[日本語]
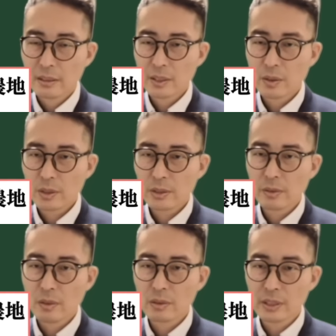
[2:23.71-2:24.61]
自己所有の
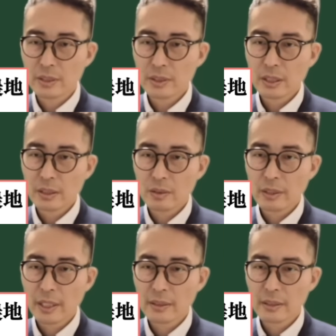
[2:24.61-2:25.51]
農地に住宅を
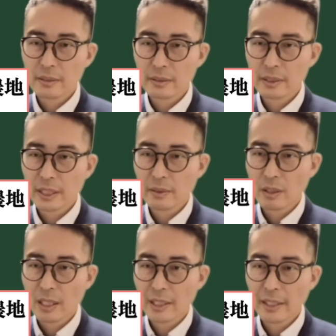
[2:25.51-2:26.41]
建設する資金を
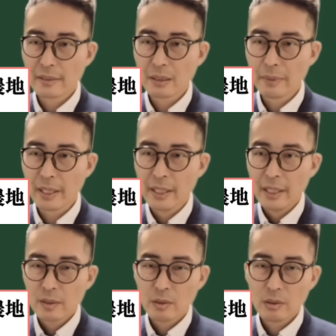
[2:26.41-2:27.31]
借り入れるため、
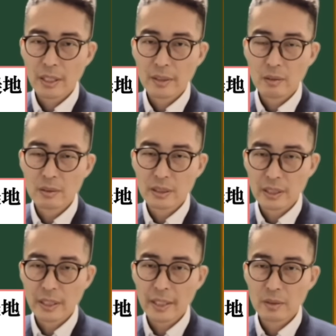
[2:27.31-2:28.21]
当該農地
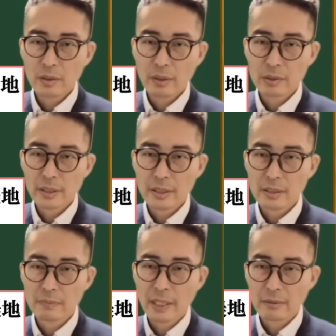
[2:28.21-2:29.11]
に抵当権を設定す
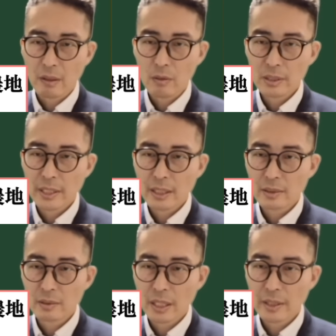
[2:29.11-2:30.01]
る場合には、法第さん
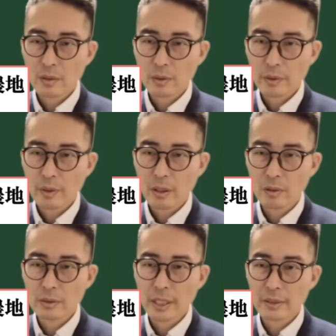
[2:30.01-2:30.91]
条だいいっ項の許可
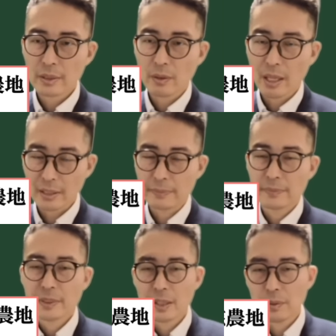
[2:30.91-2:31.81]
を受ける必要がある。
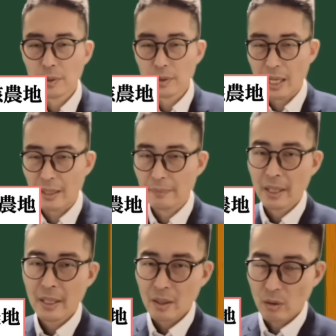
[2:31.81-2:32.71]
さあ、どうでしょうか。
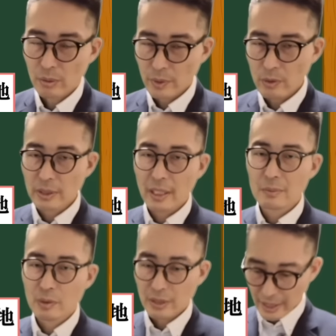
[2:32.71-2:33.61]
これもよく出る
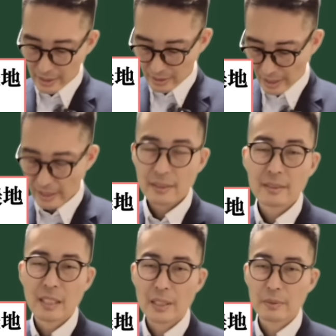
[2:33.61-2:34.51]
問題ですね。
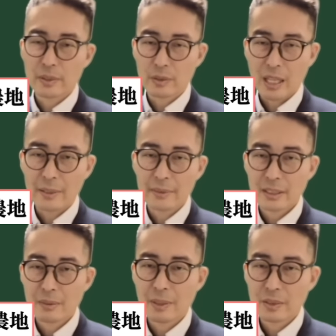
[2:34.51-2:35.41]
大丈夫でしょうか。
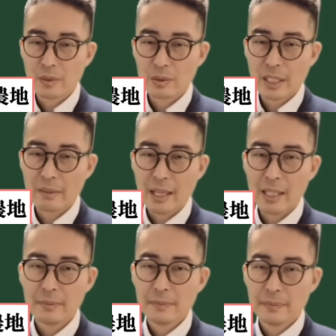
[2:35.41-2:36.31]
いきますよ。答えは、